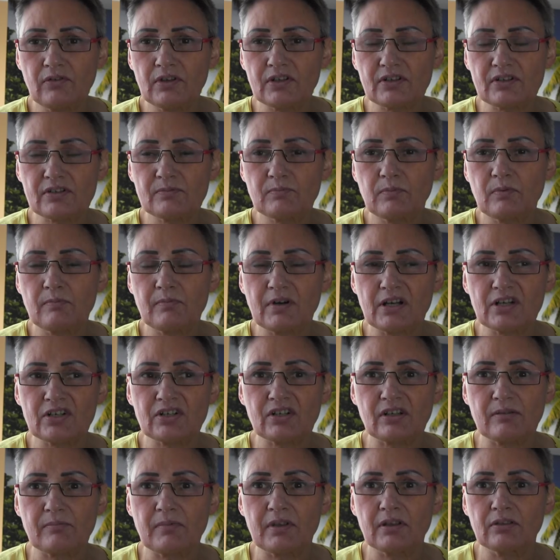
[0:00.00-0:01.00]
вверх с
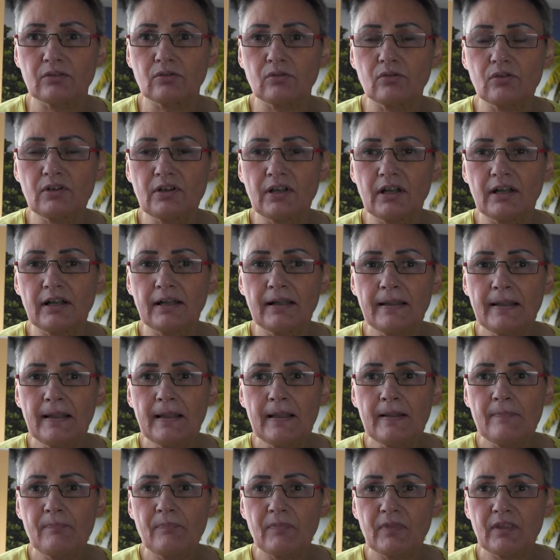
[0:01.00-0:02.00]
бумажками, только,
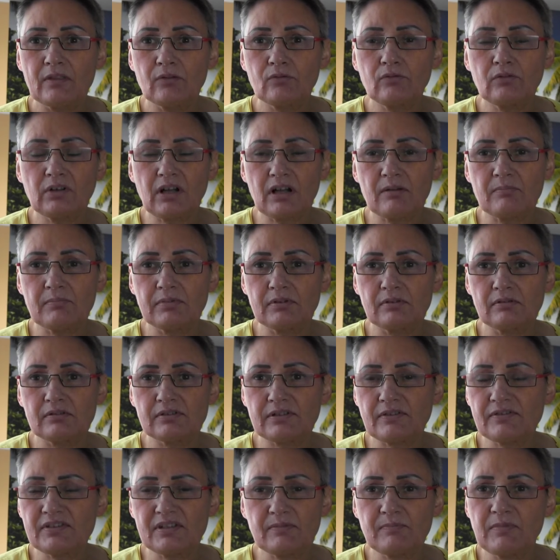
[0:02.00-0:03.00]
ну, как бы
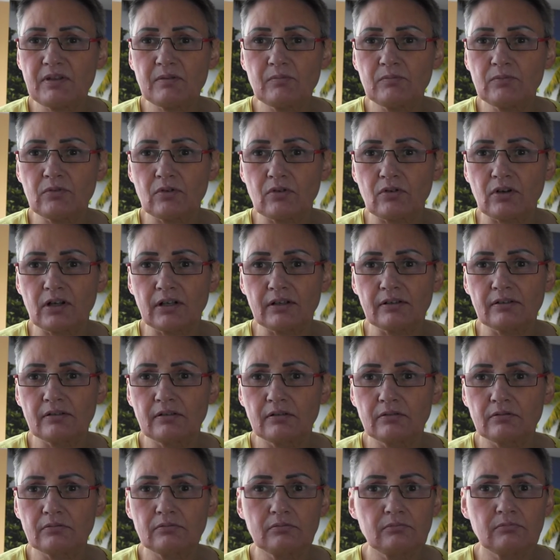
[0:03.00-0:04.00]
совсем немного,
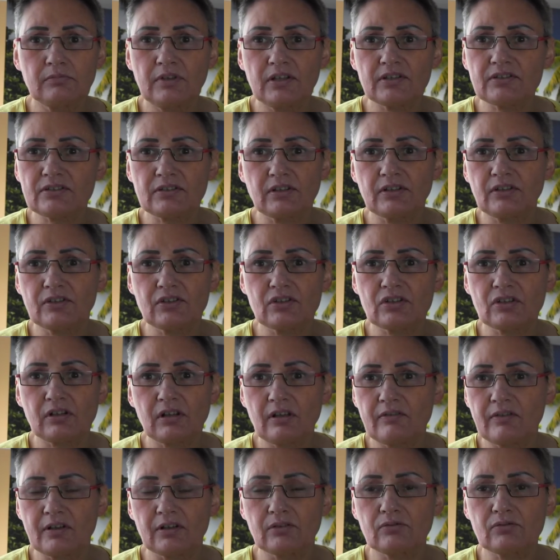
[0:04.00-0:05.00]
ну, несколько
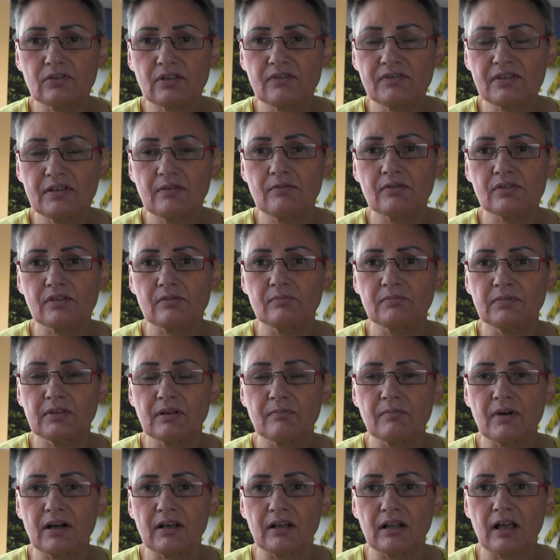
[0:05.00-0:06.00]
человек, ну, совсем, в
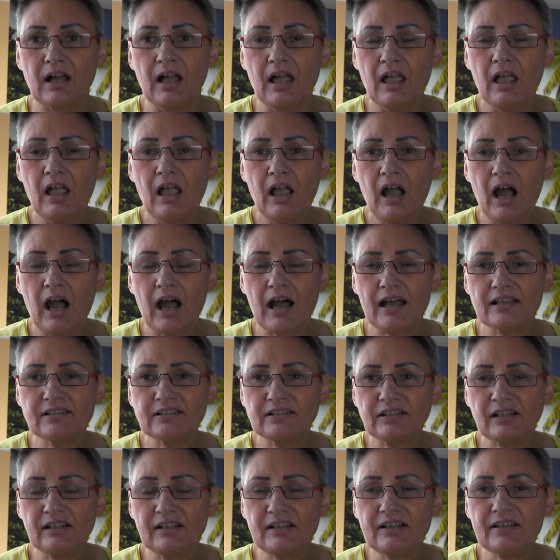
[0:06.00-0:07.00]
общем-то, мало. А
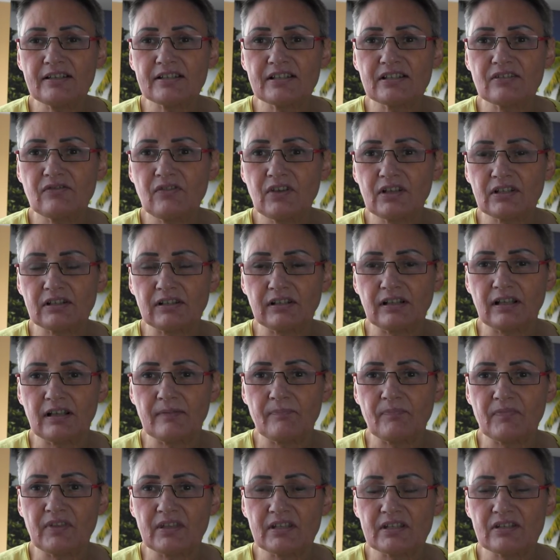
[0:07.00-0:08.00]
остальная
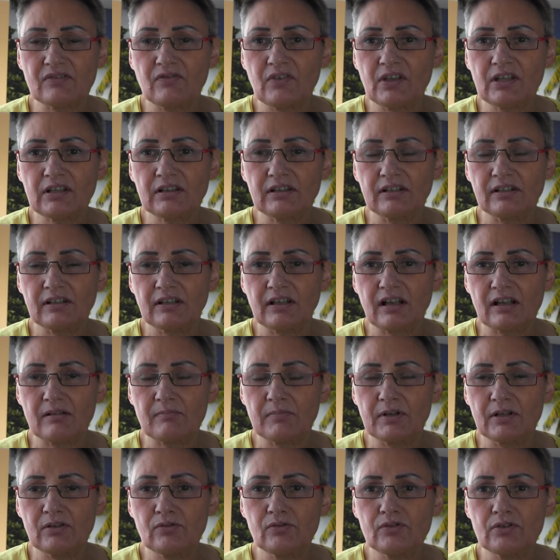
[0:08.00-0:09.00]
светлые, светлые,
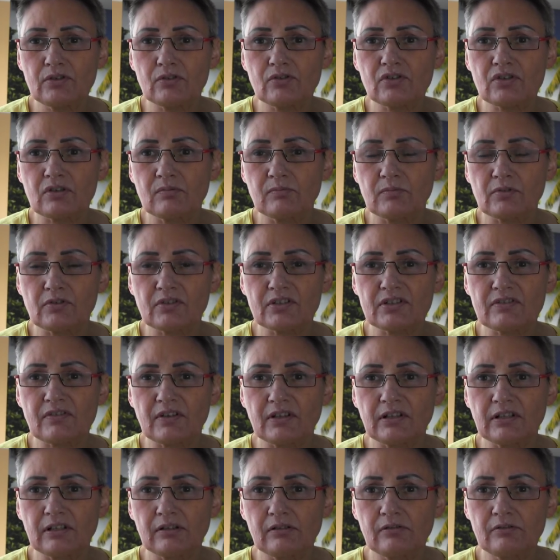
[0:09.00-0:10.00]
как бы, люди, очень много
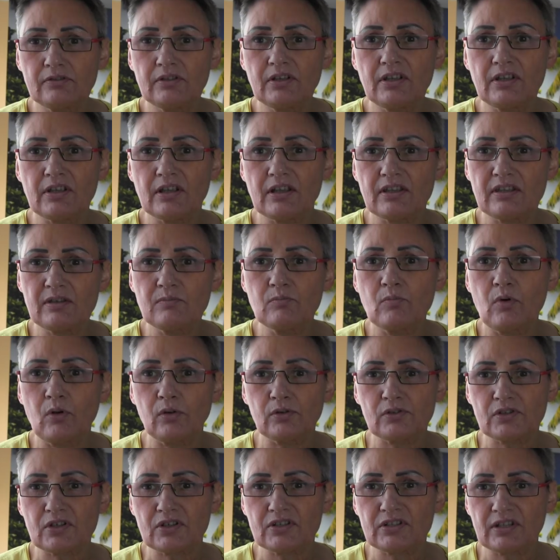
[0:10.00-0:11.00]
светлых людей, и они
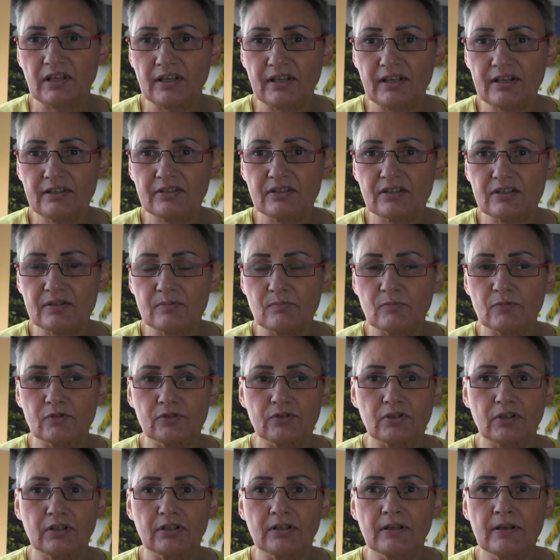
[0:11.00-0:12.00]
молча стоят и
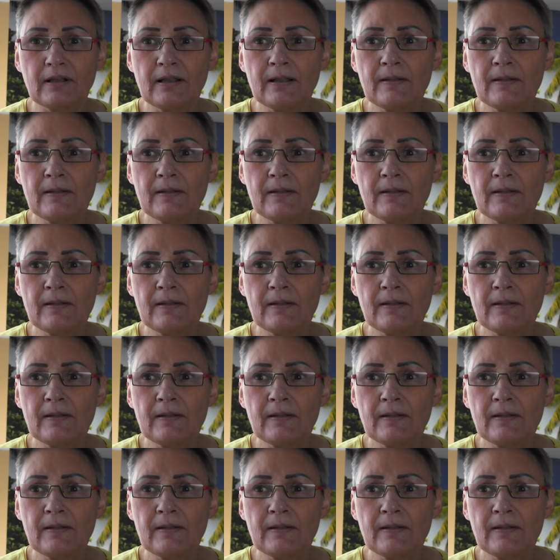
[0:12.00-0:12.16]
смотрят.